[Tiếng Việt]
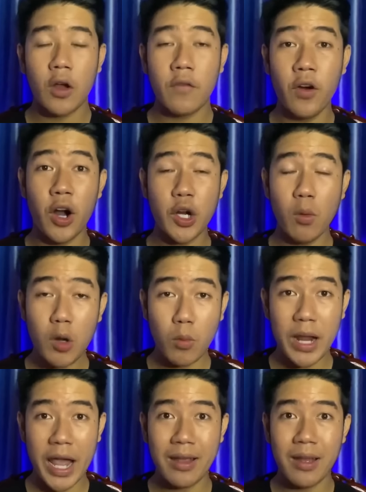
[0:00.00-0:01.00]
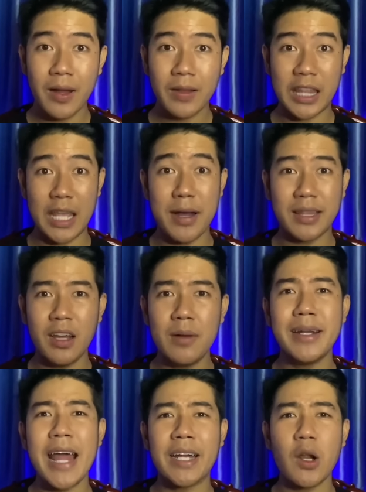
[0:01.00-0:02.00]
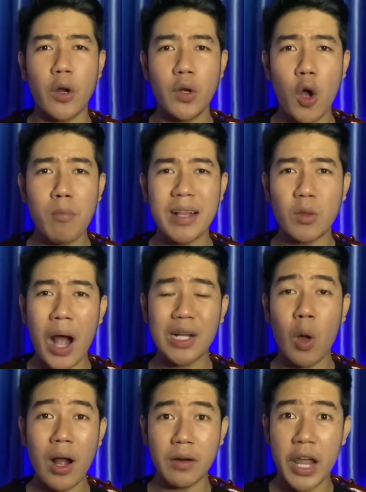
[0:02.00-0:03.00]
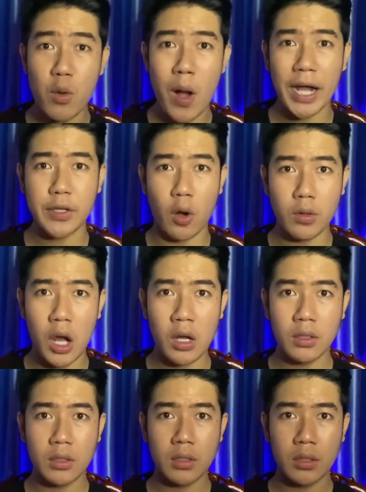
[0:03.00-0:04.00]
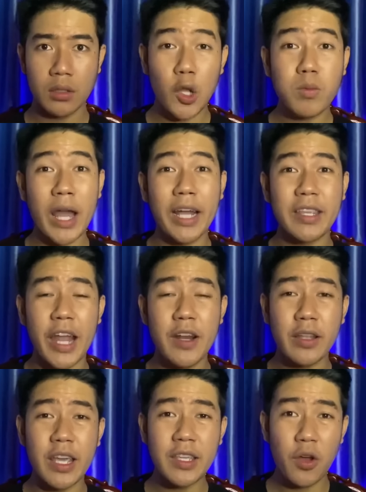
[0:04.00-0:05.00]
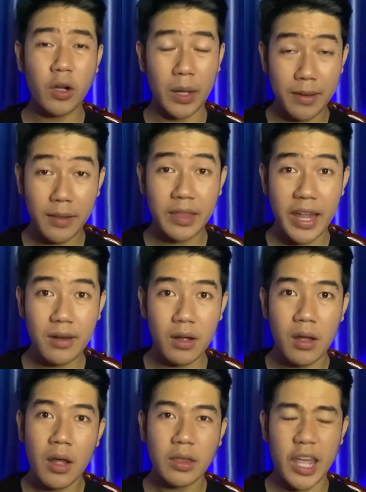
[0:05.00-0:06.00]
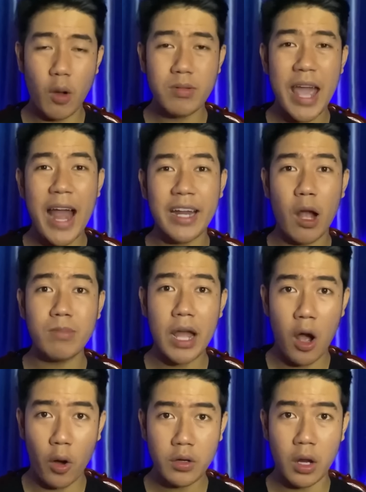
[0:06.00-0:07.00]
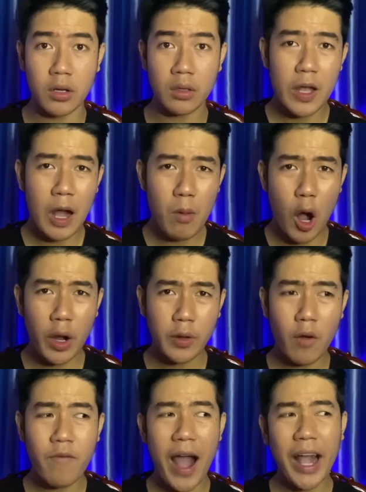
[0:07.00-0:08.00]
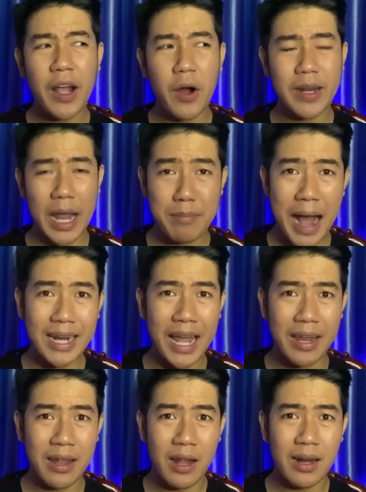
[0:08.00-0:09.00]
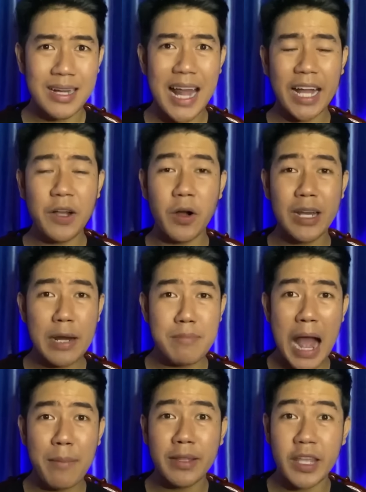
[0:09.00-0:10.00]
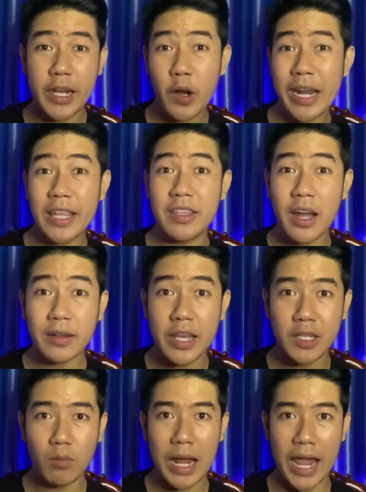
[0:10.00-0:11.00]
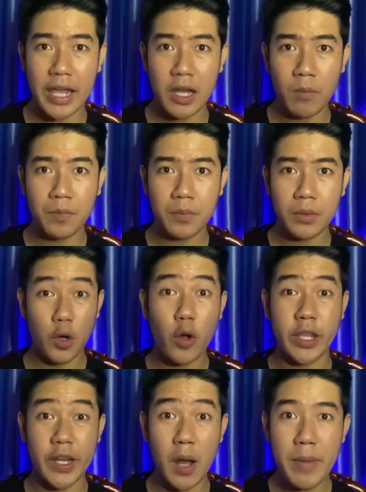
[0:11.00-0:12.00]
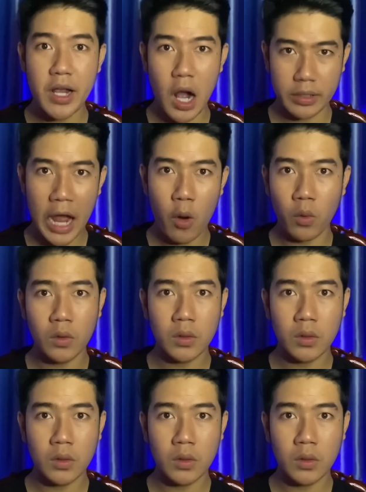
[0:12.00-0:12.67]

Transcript: vừa đúng lúc này thì bà tư bà đang đội nón bà thoăn thoắt đi qua cái chỗ đó lúc này cái chị đó chỉ chưa kịp lên tiếng nữa thì ông già này ông đã hỏi rồi ông hỏi có phải cái người đàn bà này là cái người đàn bà mà chị nó đã chết đi sống lại hay không rồi chị đó mới gật đầu